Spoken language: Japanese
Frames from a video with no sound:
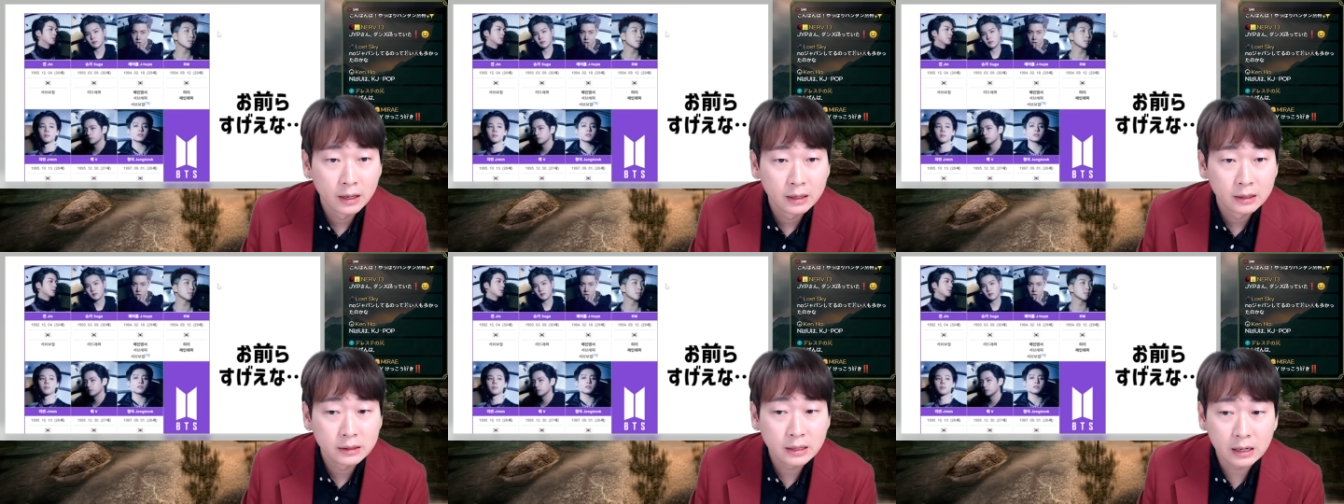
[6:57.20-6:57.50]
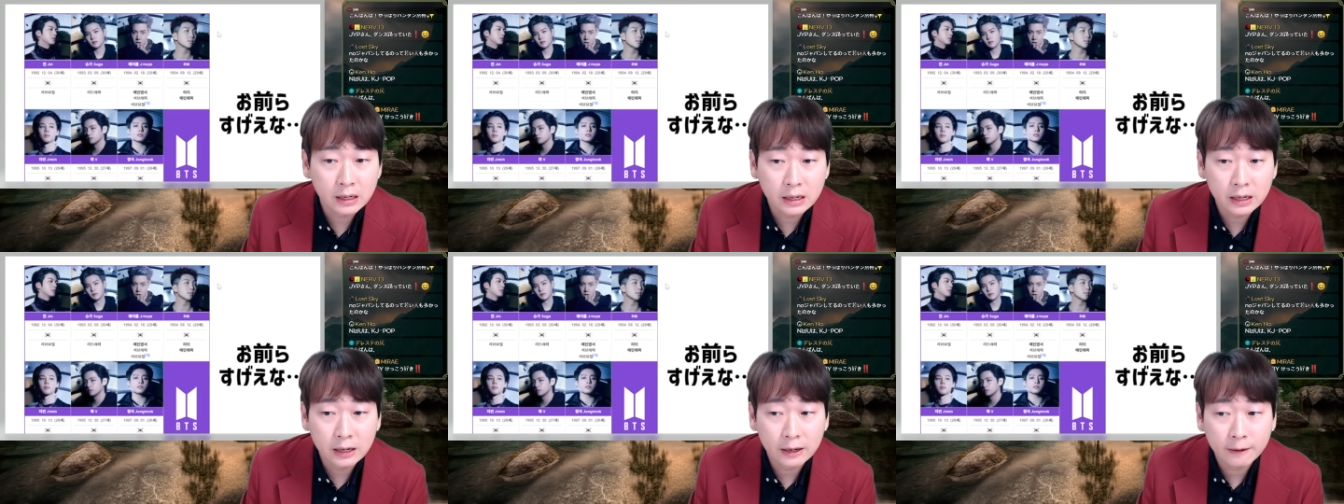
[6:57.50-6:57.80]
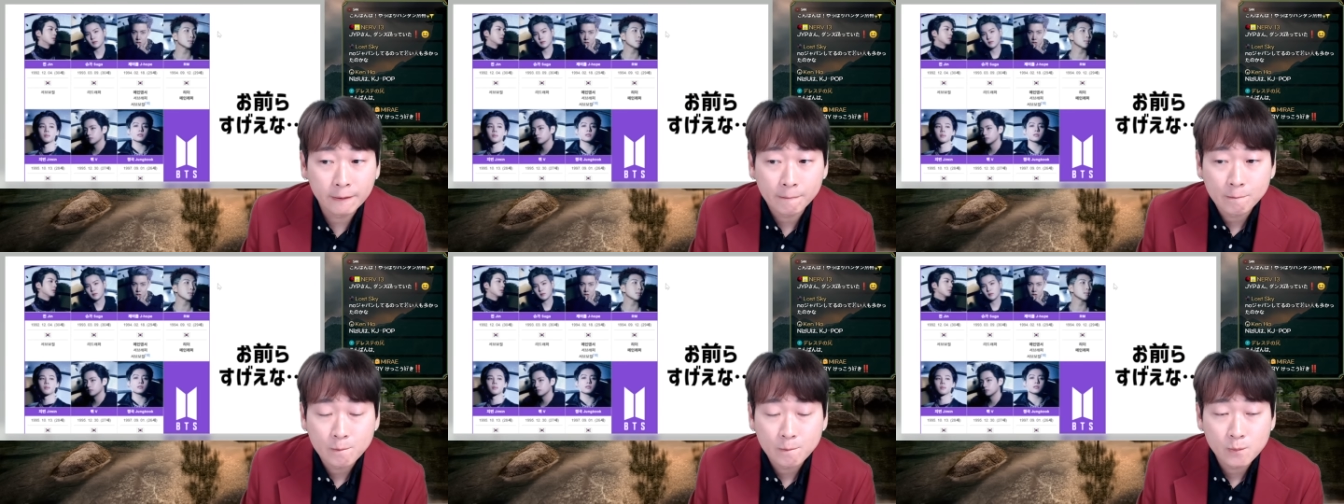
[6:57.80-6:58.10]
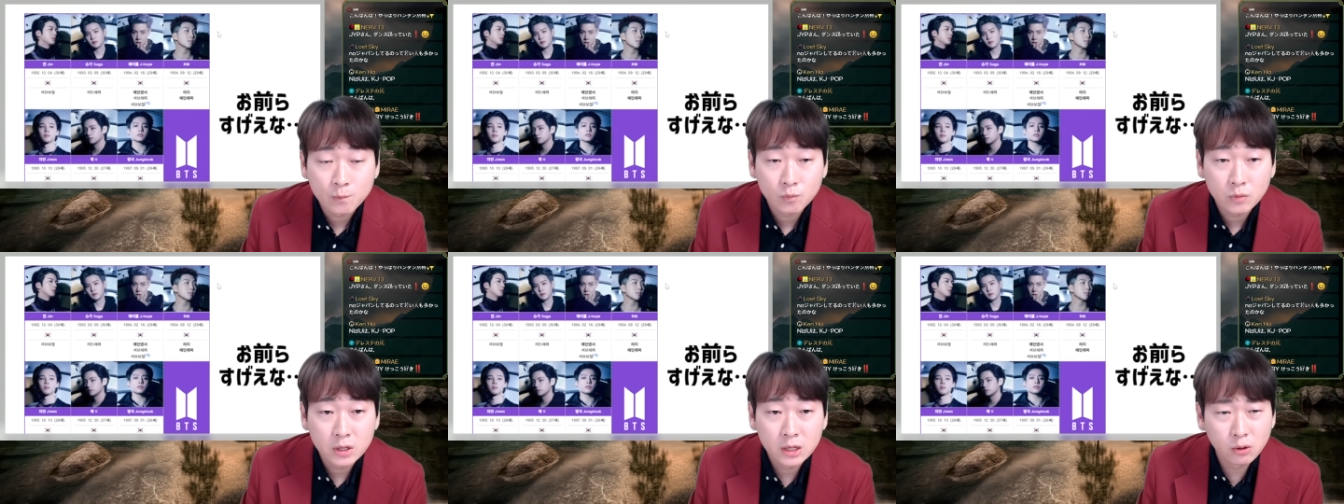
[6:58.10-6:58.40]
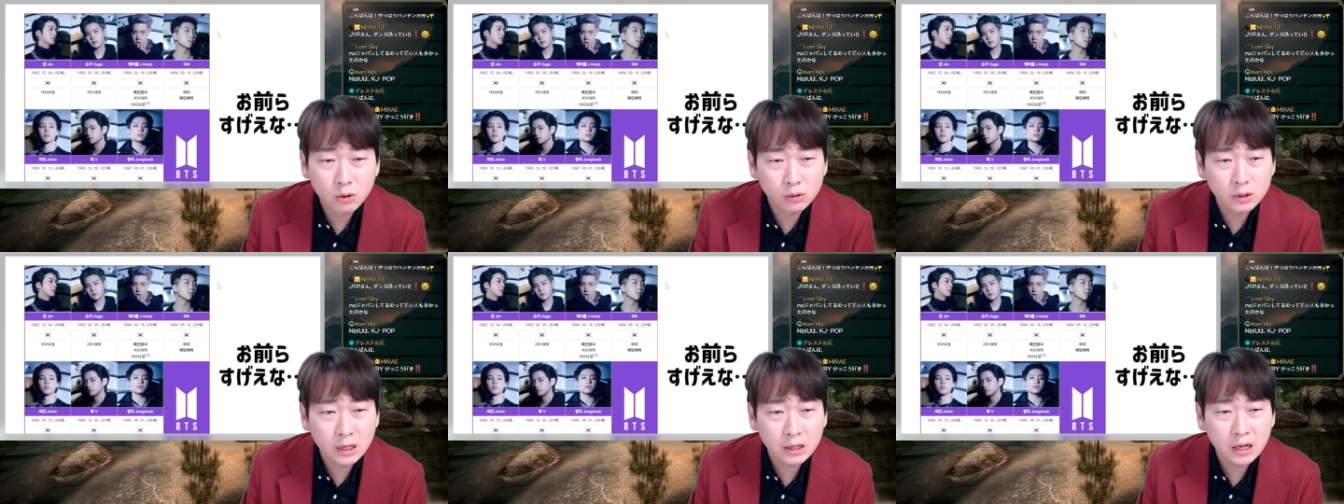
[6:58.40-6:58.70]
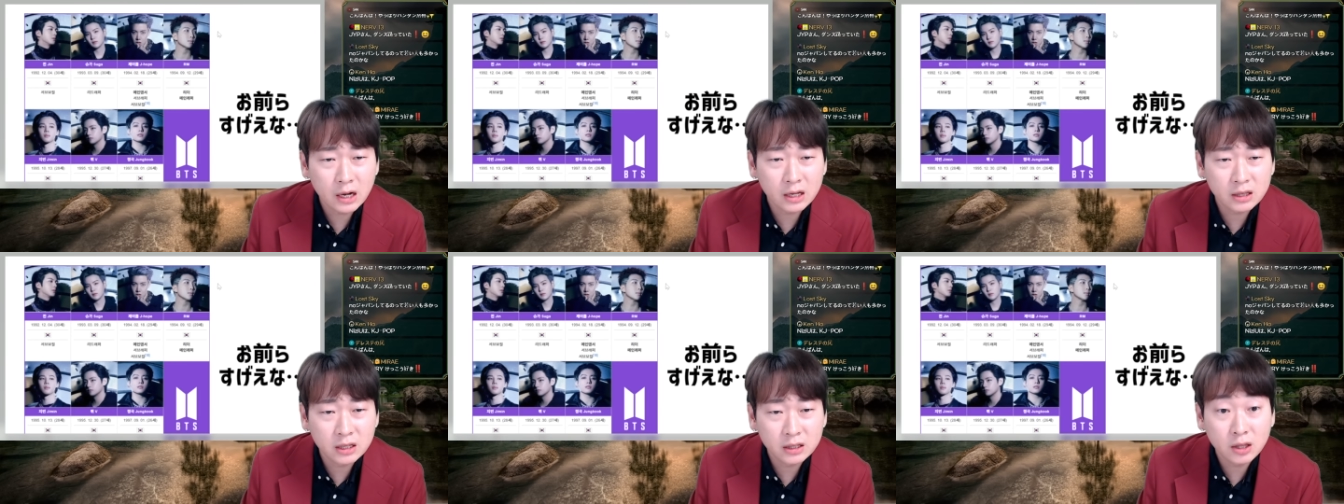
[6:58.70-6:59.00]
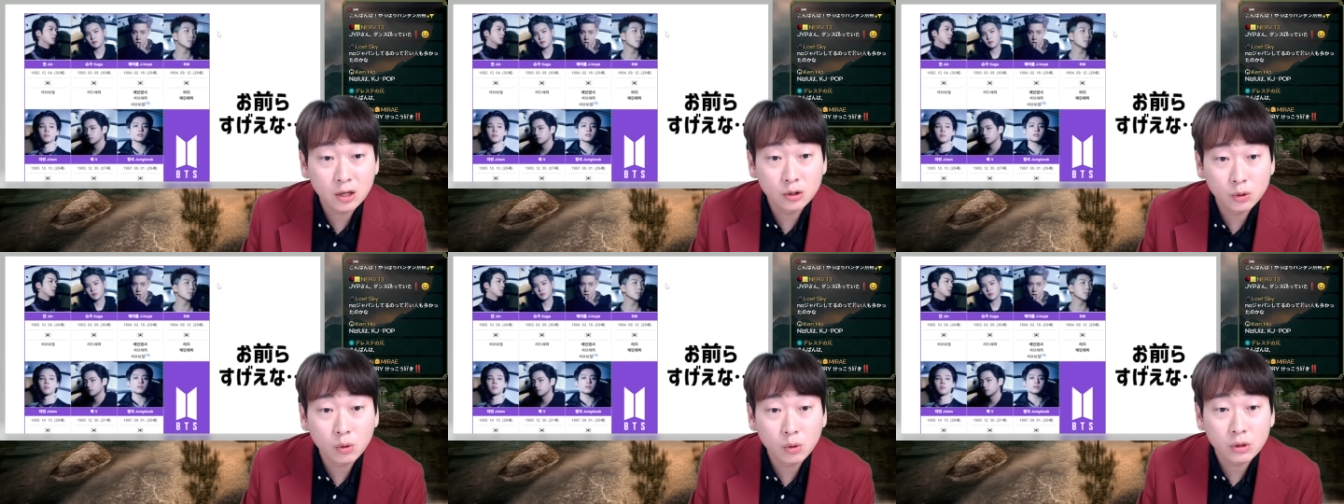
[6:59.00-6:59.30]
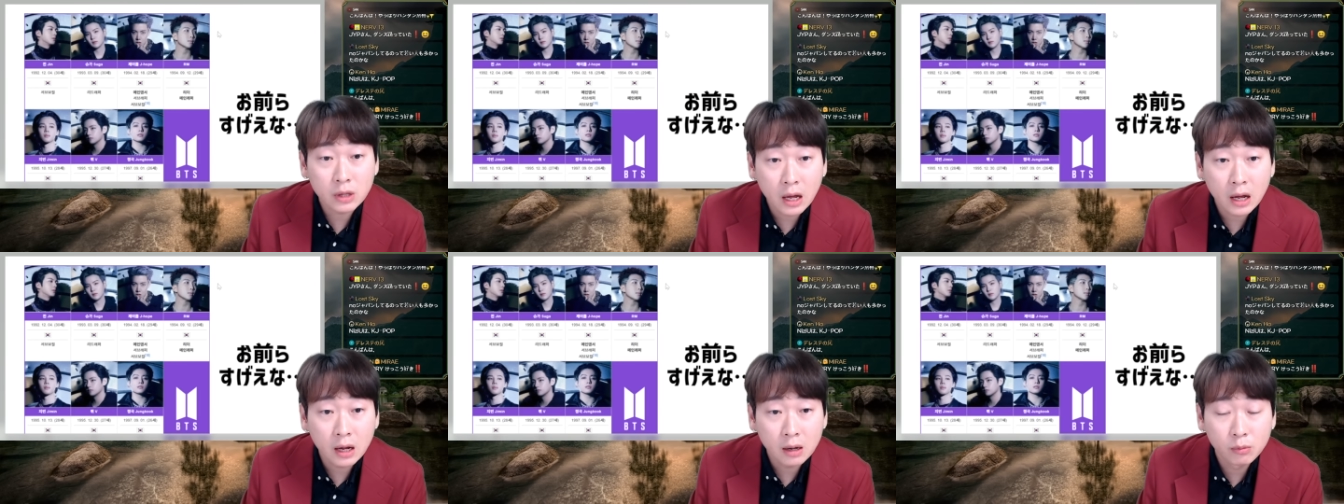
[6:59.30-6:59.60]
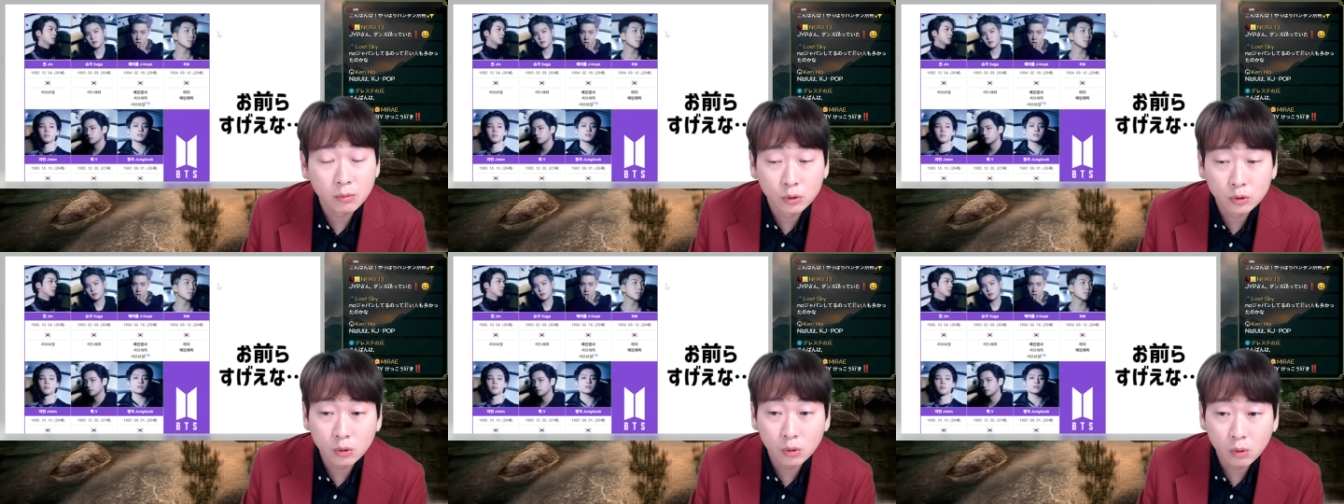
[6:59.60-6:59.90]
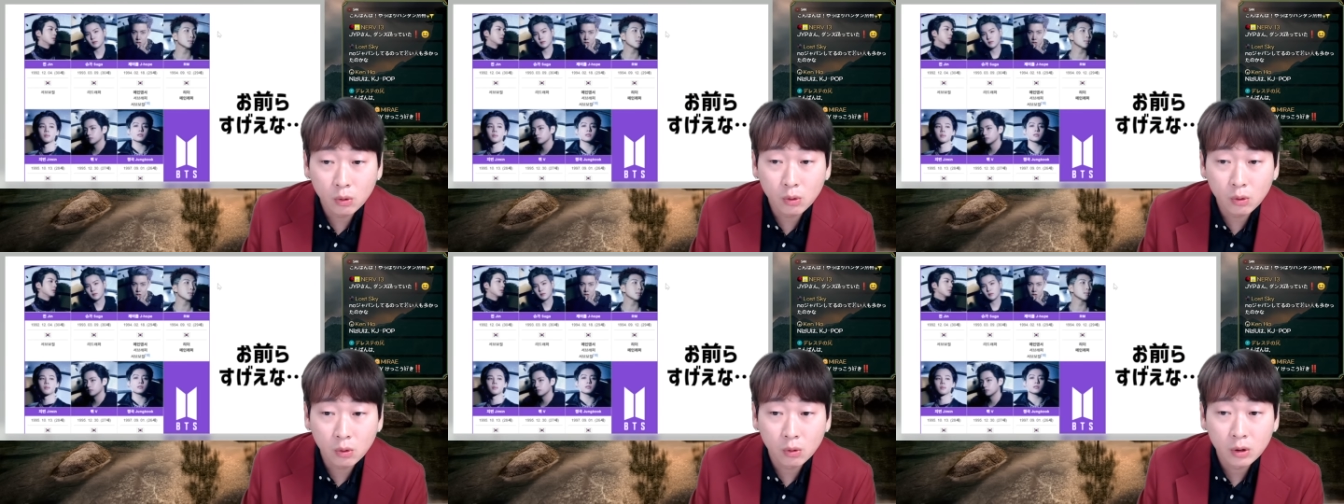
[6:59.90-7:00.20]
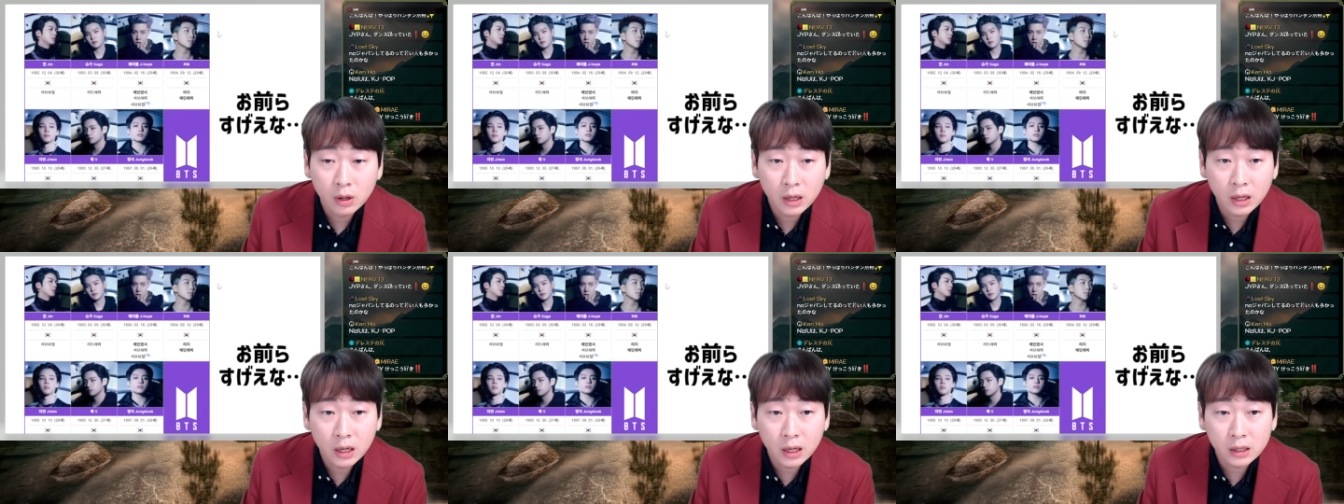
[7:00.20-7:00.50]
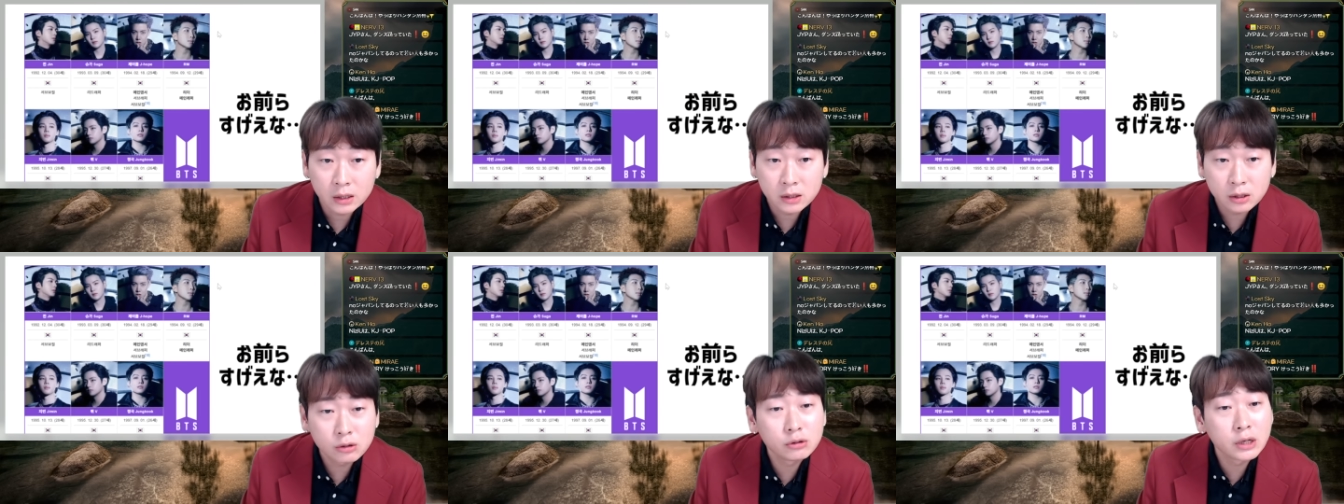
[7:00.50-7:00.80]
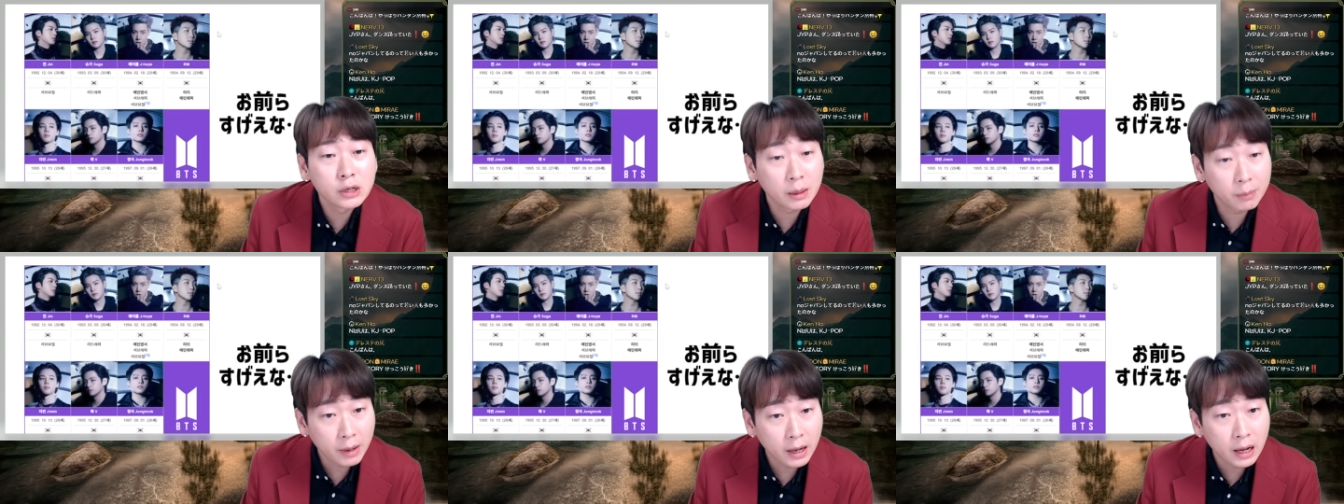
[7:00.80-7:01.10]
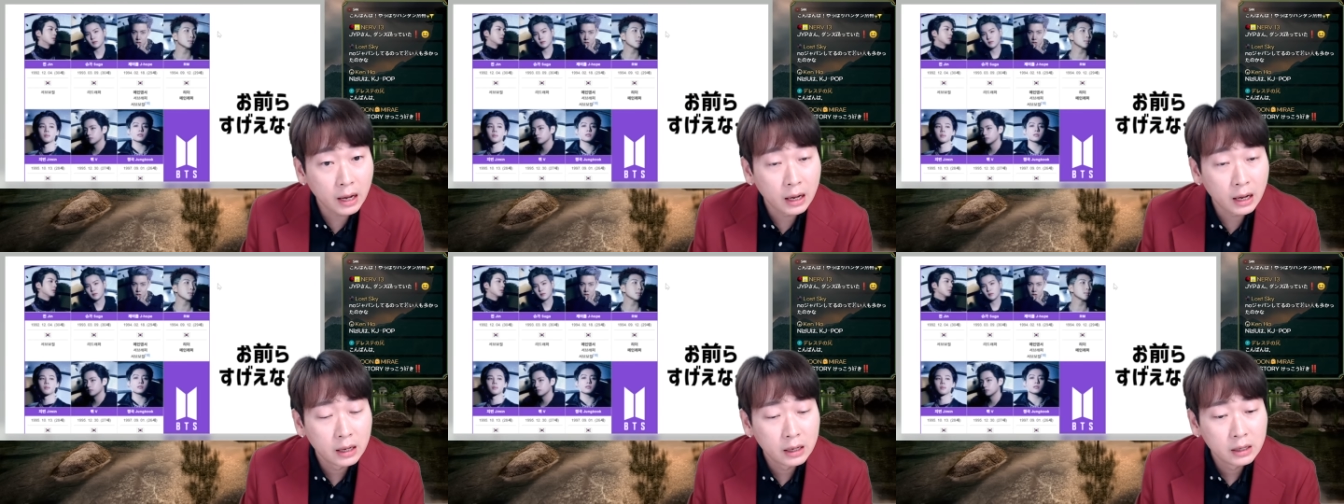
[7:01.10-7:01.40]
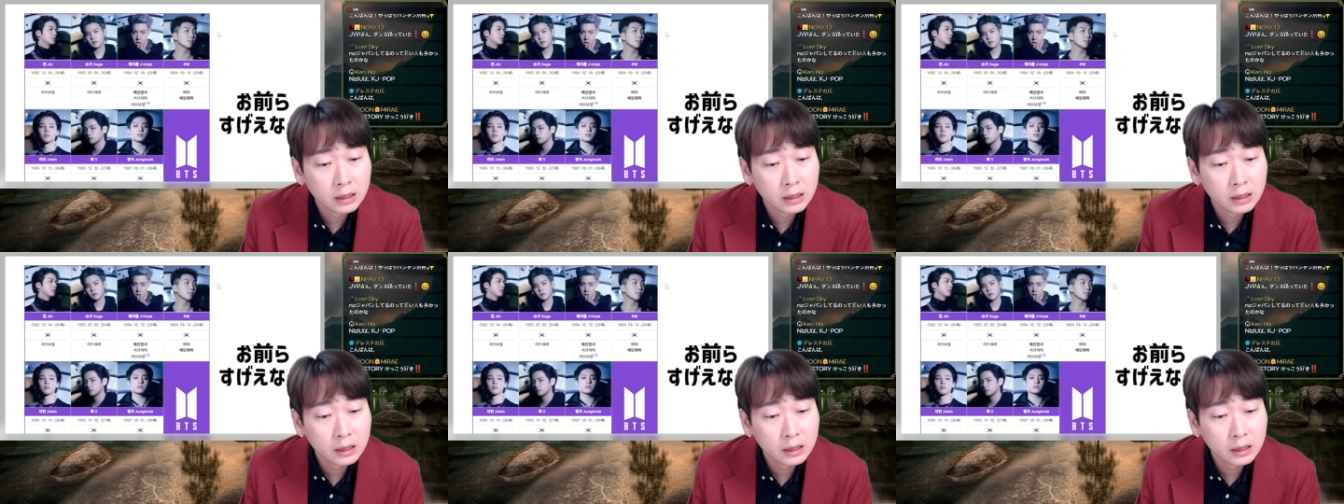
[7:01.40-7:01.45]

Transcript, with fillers: なんか、いろんななんか似てるようなものを、作れば、